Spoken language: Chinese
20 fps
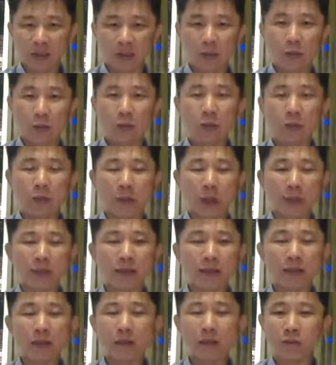就我们男
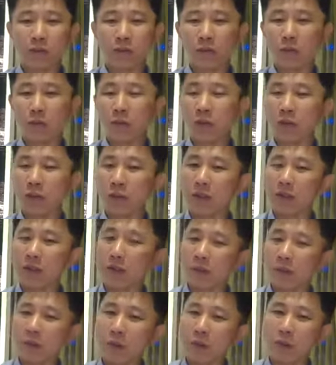生有时候会，
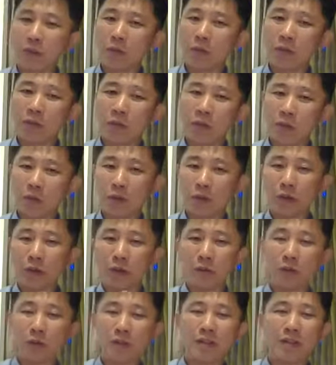女女
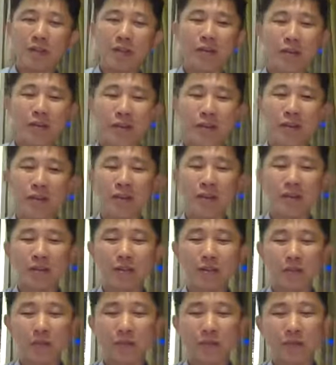人会讲话嘛，
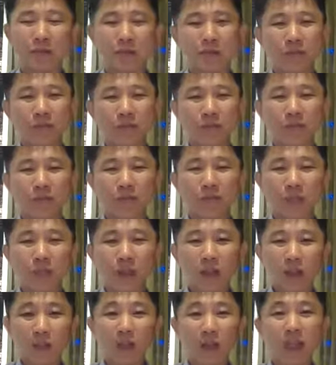就说
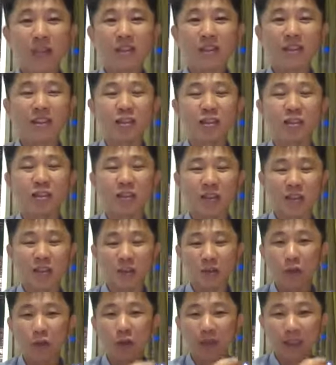你们男生就
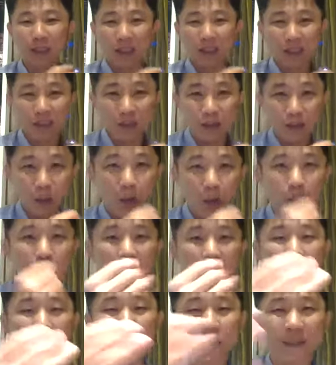只会讲一口
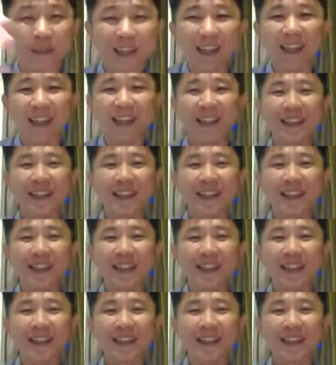好菜。